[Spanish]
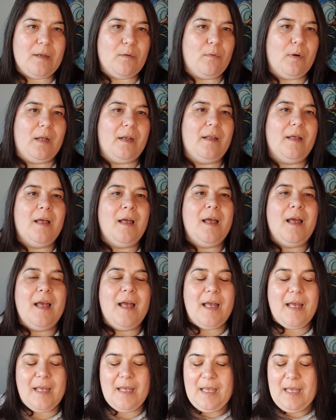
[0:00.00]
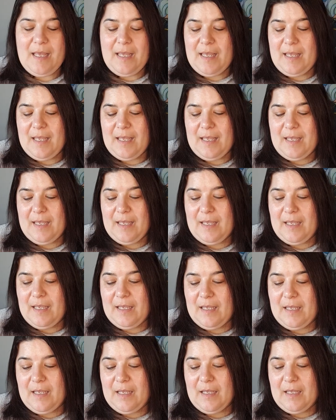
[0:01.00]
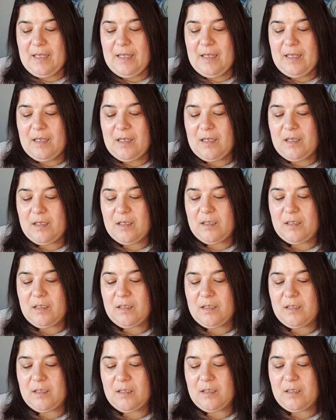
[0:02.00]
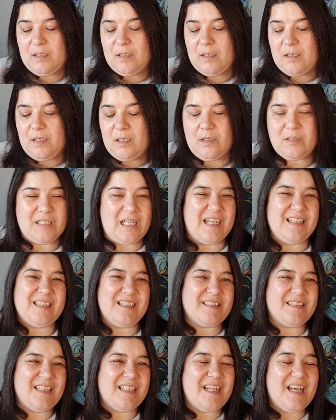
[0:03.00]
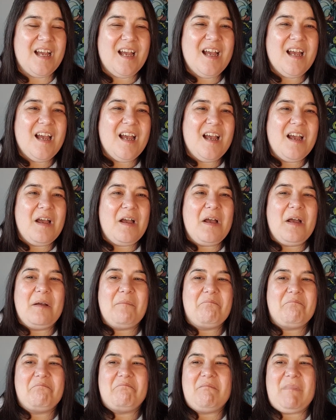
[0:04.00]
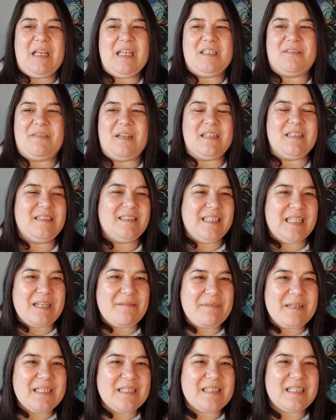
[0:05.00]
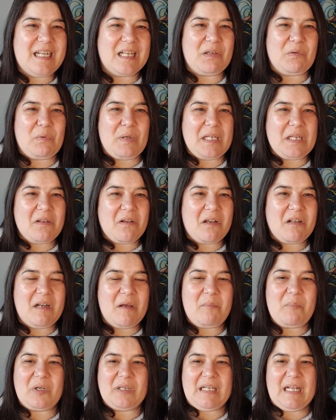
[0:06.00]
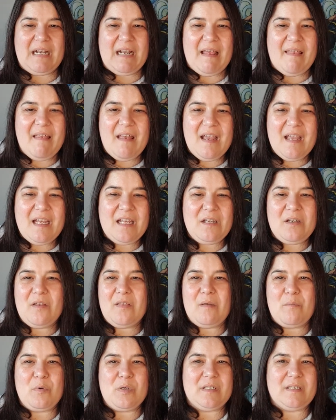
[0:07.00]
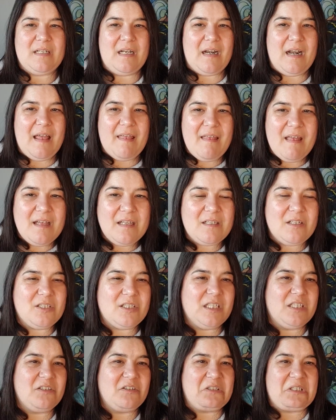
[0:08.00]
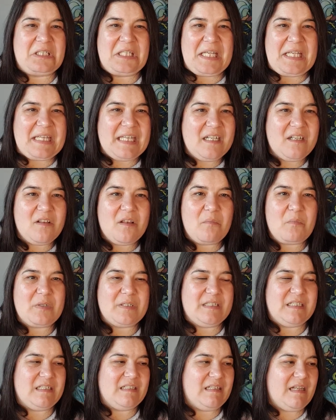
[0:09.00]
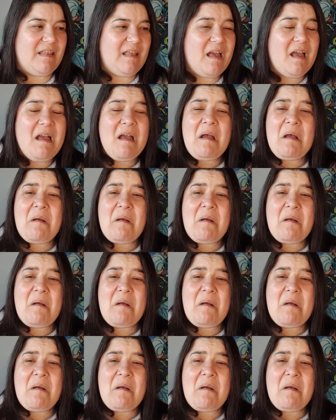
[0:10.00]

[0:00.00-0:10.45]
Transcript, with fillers: igual. Eh, o sea, esa escena es fanservice gratuito que no aporta nada y no demuestra nada. Lo siento, Shaden, no demuestras nada